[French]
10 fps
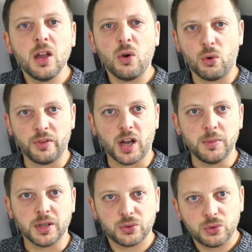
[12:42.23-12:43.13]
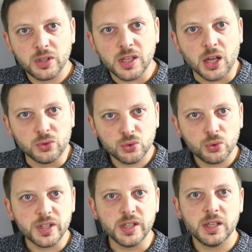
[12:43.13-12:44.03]
On verra bientôt qu'il y a un autre
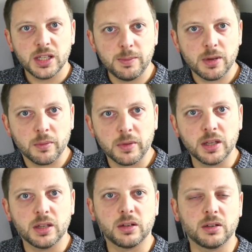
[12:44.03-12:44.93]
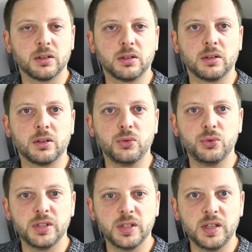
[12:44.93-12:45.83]
outil qui permet euh,
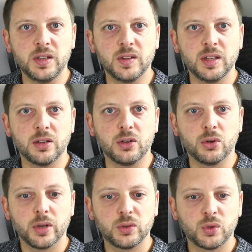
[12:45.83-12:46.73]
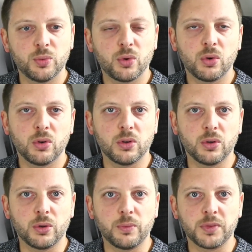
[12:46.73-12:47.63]
d'utiliser euh, correctement
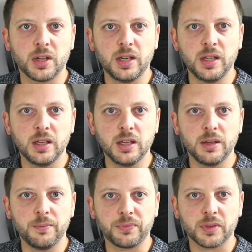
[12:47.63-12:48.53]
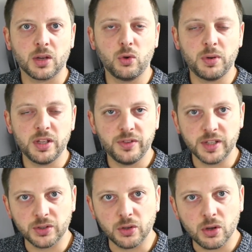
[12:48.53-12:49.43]
les, le
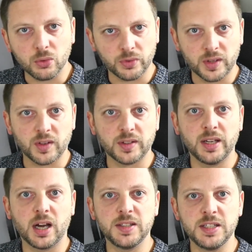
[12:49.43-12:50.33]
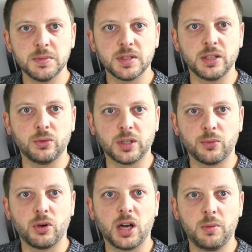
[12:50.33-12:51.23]
planificateur, donc ça s'intègre à Teams et
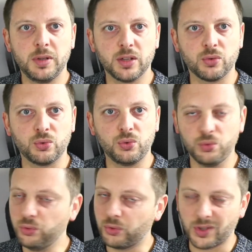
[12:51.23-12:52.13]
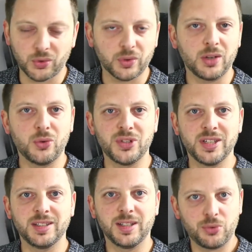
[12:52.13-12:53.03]
notamment à l'application To Do, donc ça ce sera l'objet
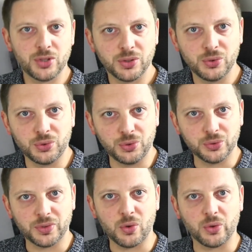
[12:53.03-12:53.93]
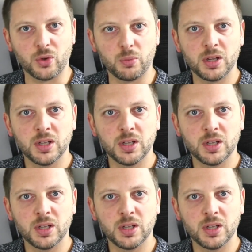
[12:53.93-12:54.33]
d'un prochain tuto qu'on fera ensemble.